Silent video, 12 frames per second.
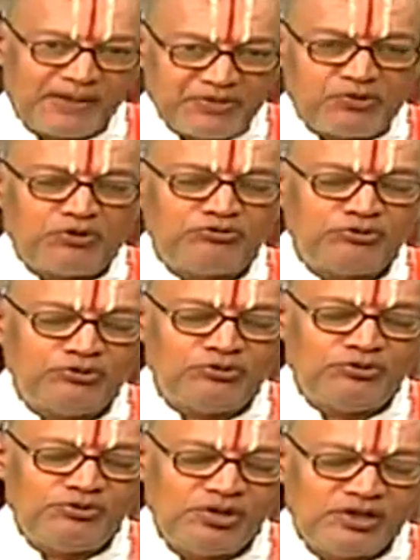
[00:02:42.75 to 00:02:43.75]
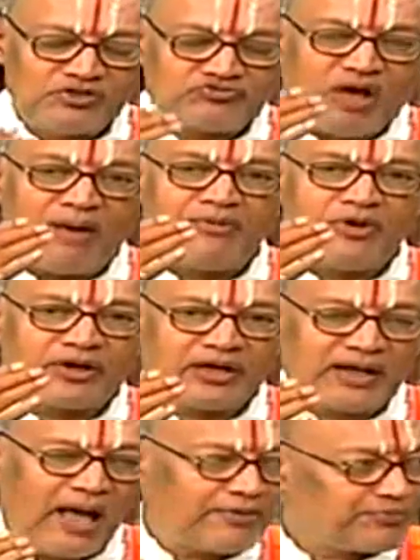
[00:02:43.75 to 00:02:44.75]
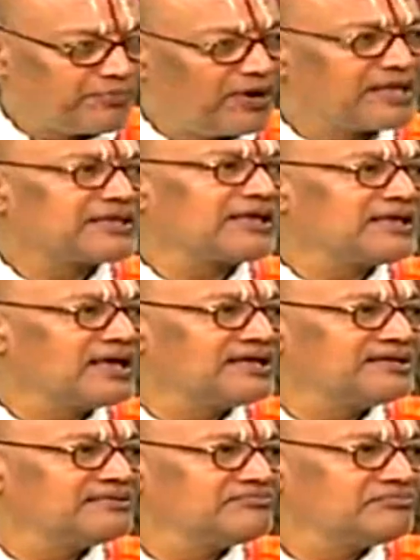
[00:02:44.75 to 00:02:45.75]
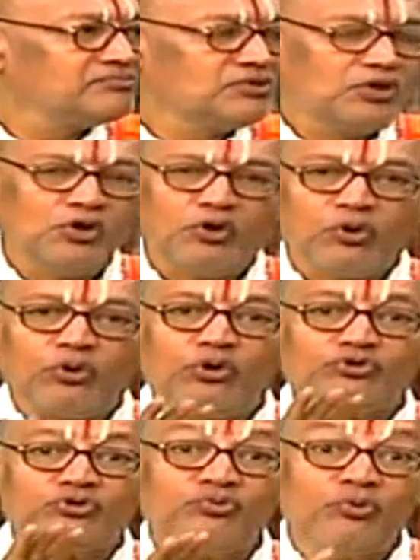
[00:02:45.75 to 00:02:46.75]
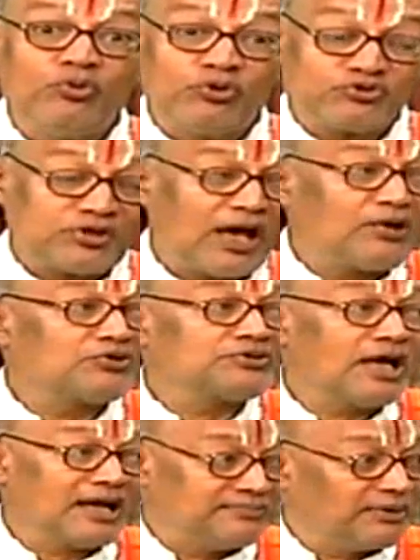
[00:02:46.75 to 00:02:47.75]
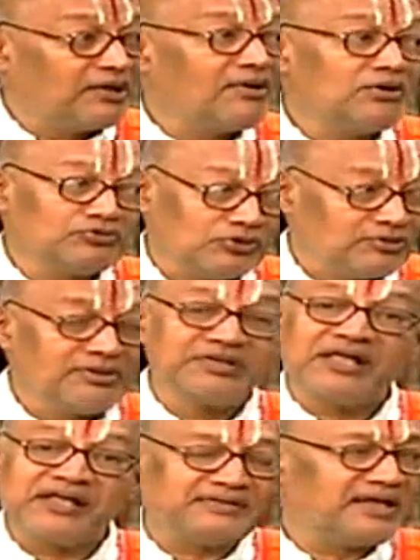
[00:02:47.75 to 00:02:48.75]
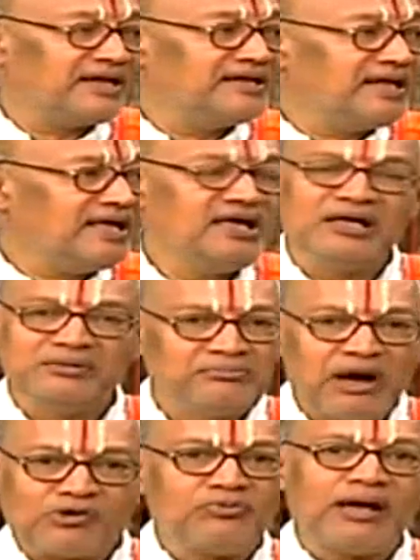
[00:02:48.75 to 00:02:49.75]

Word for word: పది రోజులు స్వామి యొక్క నామస్మరణ చేయాలి రోజు మూడుసార్లు స్నానం మనవాడు కొంతమంది ఏం చేస్తారంటే మాకు